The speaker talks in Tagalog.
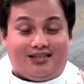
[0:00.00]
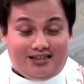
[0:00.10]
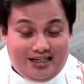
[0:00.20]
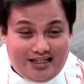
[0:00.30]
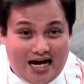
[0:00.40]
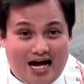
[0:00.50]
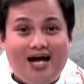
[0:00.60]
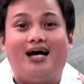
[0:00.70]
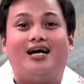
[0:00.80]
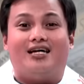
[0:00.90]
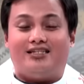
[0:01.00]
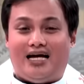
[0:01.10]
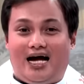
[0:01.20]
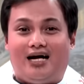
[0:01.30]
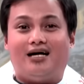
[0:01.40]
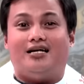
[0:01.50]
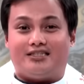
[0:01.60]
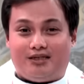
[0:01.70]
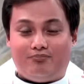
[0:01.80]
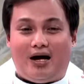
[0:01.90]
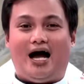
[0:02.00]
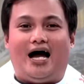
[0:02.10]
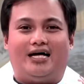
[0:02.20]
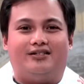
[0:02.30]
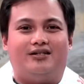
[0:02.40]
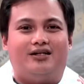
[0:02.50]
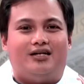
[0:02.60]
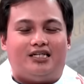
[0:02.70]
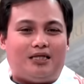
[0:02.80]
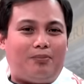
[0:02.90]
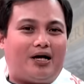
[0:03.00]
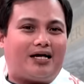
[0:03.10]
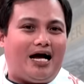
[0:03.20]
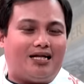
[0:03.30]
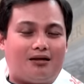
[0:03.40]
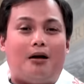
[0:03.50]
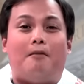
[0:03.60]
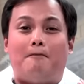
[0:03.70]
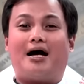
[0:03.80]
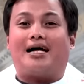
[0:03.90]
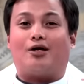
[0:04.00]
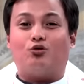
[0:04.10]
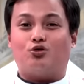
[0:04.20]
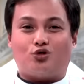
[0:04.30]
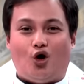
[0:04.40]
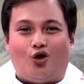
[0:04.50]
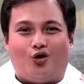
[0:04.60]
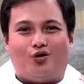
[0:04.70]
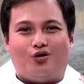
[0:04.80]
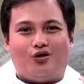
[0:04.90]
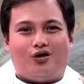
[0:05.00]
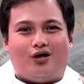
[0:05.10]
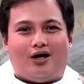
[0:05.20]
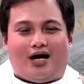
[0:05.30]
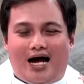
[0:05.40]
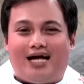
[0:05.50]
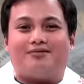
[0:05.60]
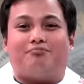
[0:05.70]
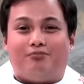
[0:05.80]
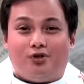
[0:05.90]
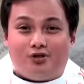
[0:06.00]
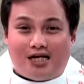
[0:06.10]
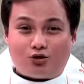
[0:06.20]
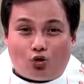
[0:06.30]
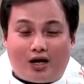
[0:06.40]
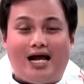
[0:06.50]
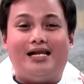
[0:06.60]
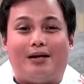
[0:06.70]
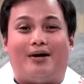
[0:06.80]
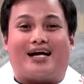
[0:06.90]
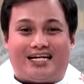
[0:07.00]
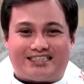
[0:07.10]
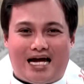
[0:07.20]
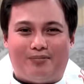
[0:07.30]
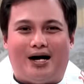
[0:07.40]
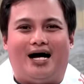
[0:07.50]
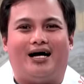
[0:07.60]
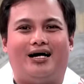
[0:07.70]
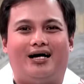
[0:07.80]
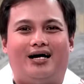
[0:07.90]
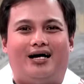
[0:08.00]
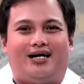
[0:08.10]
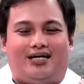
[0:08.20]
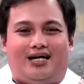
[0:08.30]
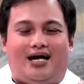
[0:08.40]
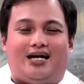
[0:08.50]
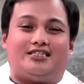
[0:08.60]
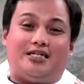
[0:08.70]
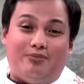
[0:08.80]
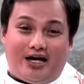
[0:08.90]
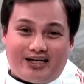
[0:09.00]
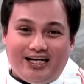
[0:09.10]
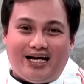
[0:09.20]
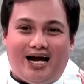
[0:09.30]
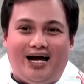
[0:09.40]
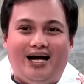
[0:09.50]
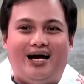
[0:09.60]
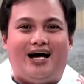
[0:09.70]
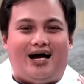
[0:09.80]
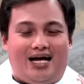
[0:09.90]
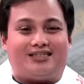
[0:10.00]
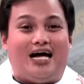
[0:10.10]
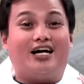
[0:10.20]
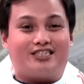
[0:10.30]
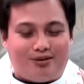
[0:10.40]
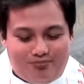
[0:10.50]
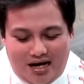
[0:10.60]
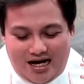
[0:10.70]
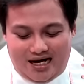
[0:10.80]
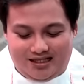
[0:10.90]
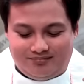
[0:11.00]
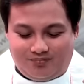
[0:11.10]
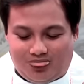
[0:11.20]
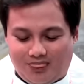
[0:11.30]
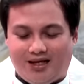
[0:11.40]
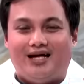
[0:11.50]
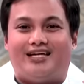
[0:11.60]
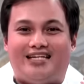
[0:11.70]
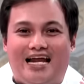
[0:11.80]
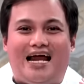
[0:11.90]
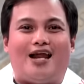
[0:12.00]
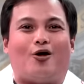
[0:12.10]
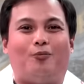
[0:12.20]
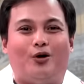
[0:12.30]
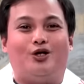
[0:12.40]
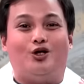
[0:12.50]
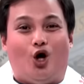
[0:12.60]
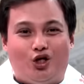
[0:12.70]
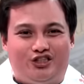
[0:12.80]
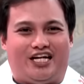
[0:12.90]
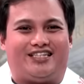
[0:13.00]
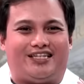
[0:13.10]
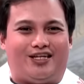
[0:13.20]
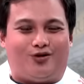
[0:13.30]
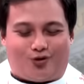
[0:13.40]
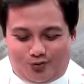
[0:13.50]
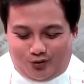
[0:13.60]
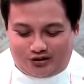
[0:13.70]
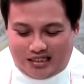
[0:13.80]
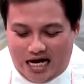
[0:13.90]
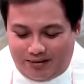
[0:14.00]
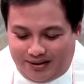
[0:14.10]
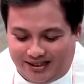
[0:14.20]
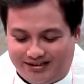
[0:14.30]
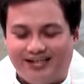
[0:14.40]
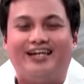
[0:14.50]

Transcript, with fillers: ina ng simbahan sapagkat magkarugtong at natural na magkasama si Maria at ang simbahan. Nalala ko po yung logic na tinuro po sa amin.